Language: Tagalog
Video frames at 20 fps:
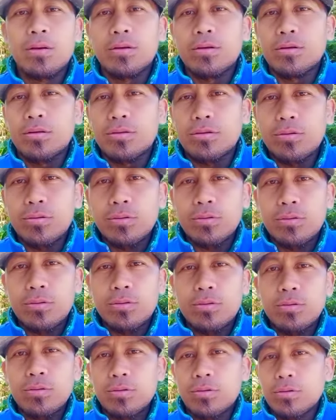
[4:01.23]
So,
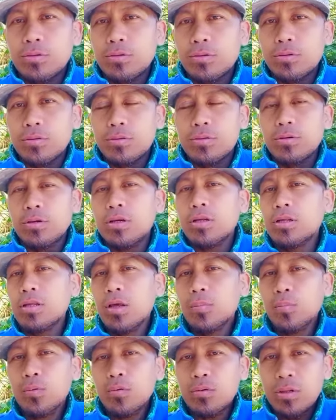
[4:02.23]

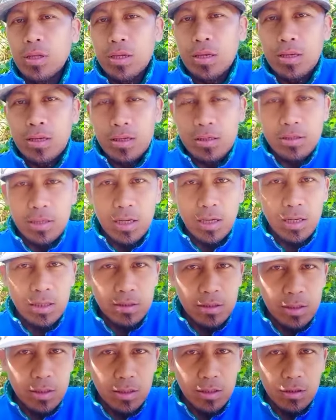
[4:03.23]
hindi po talaga sa
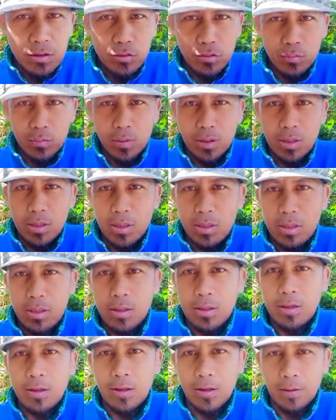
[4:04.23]
atin itong mga
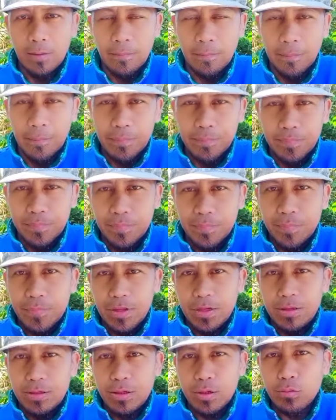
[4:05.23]

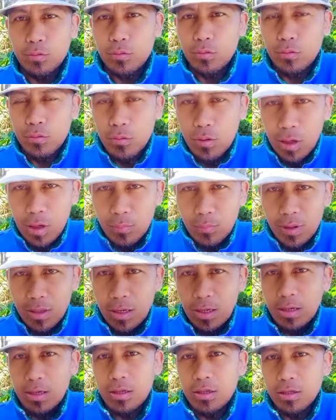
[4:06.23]
nakukuhang
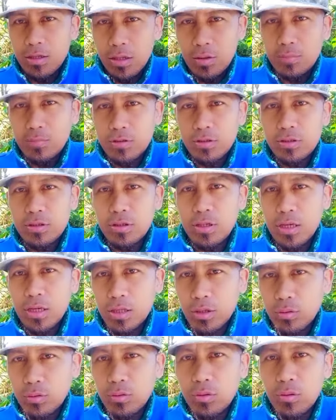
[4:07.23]
mga items na
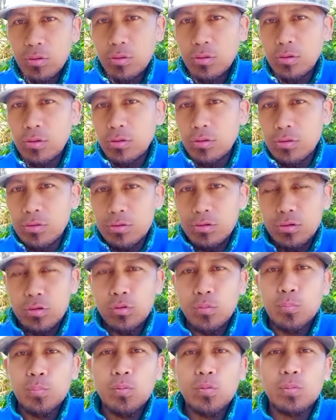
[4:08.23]
ito. So,
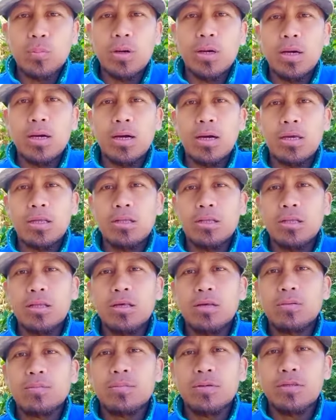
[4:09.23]
yung pong mga
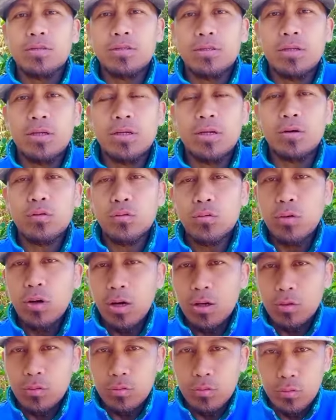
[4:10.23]
items na
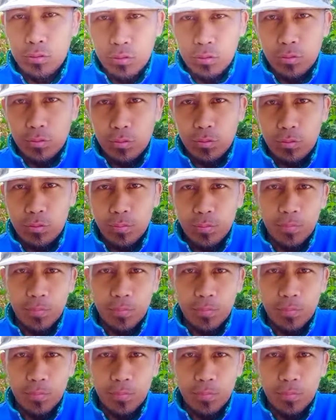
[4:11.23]
nakuha ko noon